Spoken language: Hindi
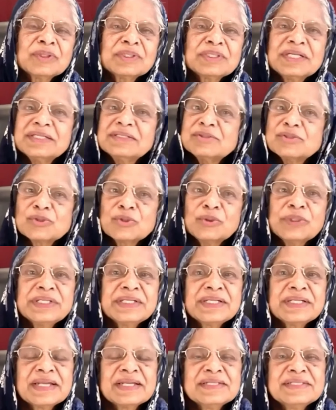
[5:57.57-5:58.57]
नॉट सो
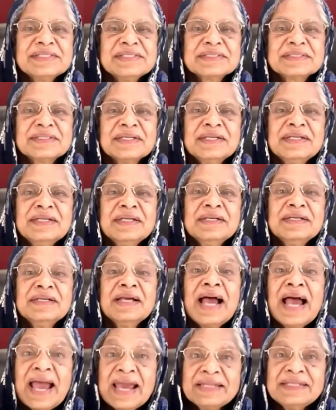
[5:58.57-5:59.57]
इंटेलिजेंट
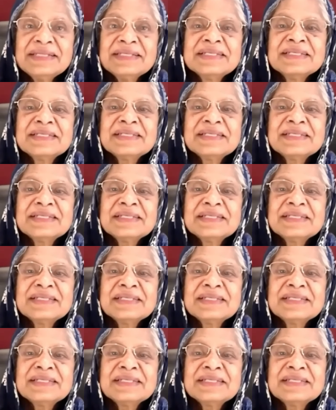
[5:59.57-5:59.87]
एंड द